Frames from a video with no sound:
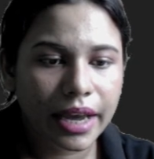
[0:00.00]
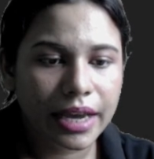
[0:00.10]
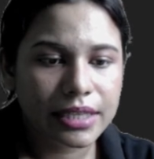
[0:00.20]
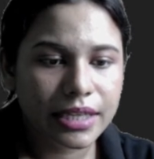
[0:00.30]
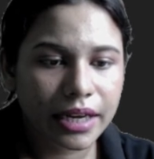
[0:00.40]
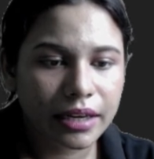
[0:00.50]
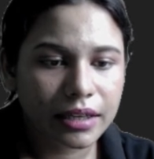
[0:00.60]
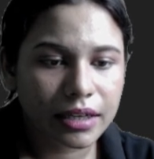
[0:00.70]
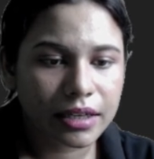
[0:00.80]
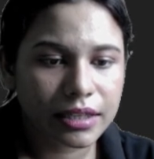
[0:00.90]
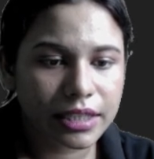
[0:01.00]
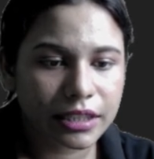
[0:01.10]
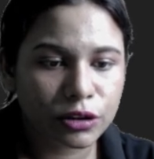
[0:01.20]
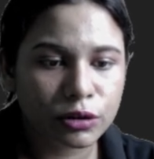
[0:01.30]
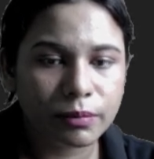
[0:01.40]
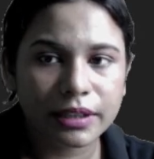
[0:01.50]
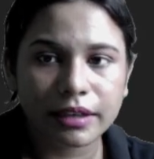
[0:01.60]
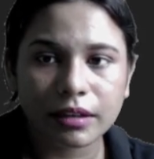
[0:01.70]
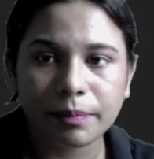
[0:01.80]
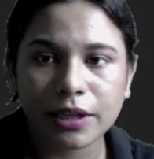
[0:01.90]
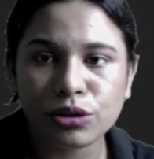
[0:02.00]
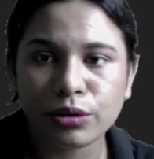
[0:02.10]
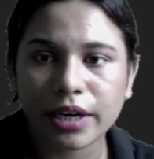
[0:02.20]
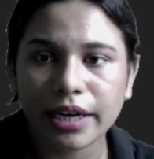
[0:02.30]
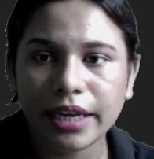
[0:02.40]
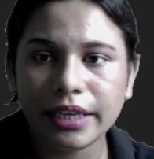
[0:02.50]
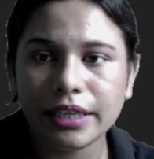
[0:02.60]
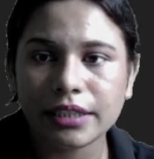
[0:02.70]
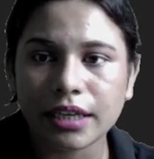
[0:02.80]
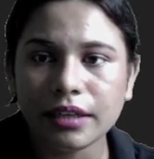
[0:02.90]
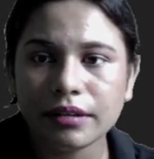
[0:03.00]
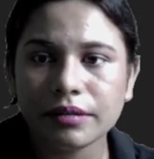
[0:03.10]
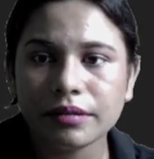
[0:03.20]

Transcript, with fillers: এই যে যেটাতে তোমরা দেখতে পাচ্ছ এখানে ইটা e